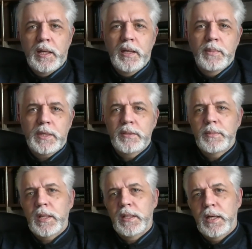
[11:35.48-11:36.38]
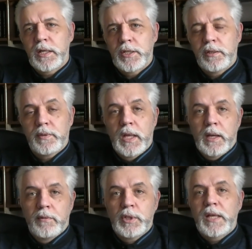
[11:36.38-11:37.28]
или Максим Калашников.
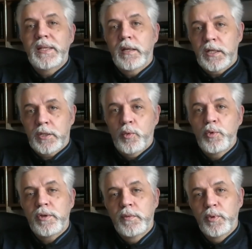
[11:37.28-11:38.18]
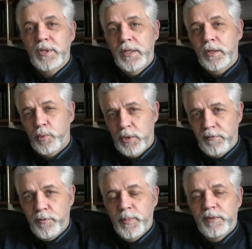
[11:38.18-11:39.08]
Вот они раскручиваются, их
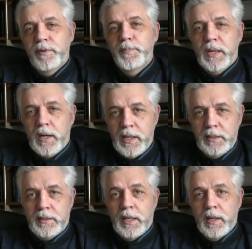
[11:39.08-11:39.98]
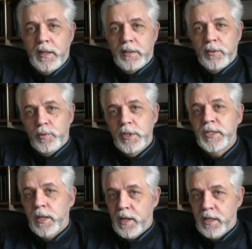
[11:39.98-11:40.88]
русофобия выпирает ну, не
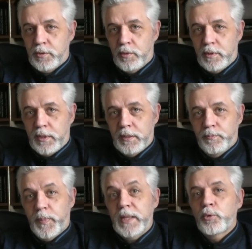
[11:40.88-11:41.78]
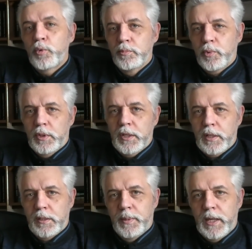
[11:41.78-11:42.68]
сразу, а потом только
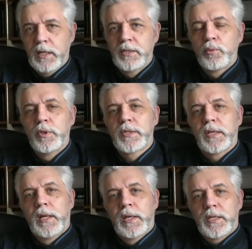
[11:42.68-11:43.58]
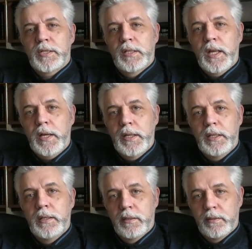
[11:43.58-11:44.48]
как бы реализуется сценарий,
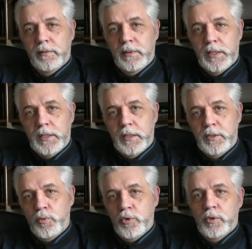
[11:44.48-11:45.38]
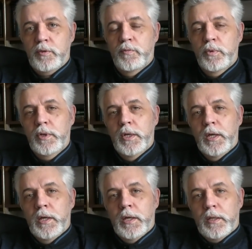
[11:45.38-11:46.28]
и это существо,
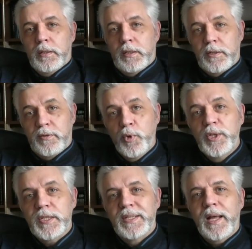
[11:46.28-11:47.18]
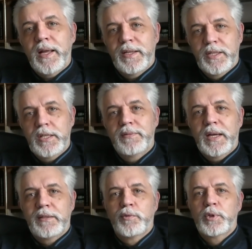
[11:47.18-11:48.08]
Э, свой сценарий
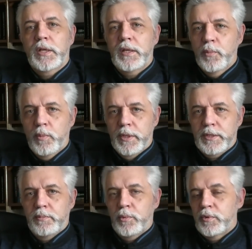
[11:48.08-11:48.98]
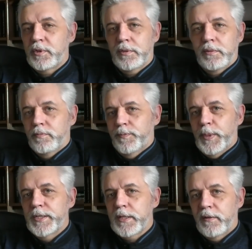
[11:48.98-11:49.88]
затевает вот таким образом, то есть э,
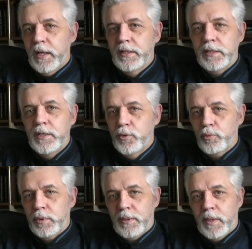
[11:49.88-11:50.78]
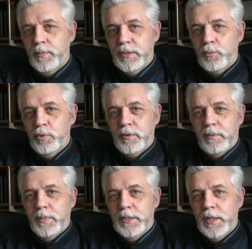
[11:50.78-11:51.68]
представляет книжку там об
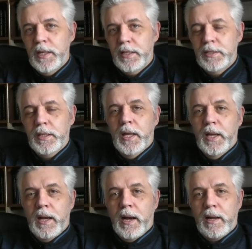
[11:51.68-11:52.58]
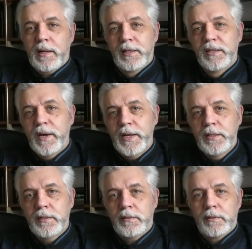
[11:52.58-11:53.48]
искусственном интеллекте, а
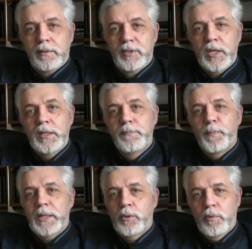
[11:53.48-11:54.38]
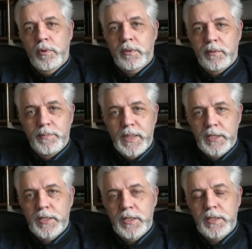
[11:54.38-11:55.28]
говорит э, целый поток
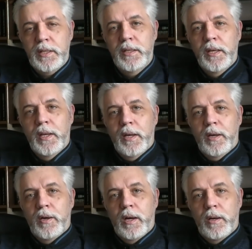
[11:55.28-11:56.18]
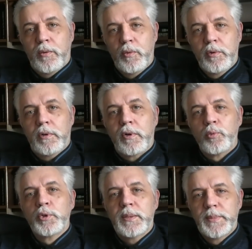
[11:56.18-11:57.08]
мерзостей о
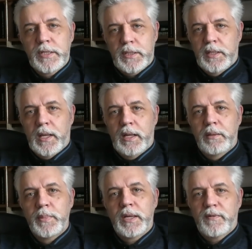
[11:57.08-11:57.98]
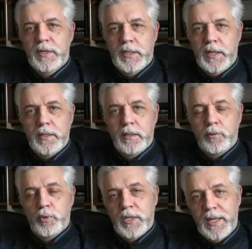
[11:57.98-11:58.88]
русском национальном мировоззрении.
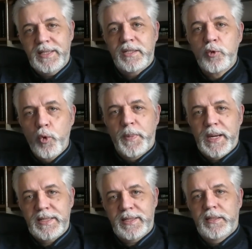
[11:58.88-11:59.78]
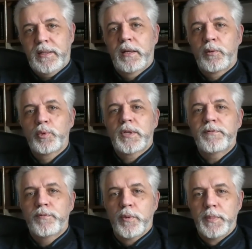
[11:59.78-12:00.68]
То есть это стопроцентная
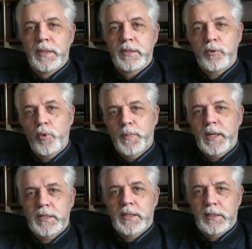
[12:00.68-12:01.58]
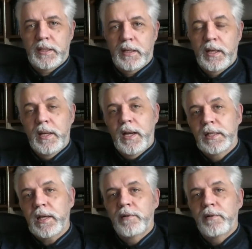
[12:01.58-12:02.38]
русофобия, стопроцентная. От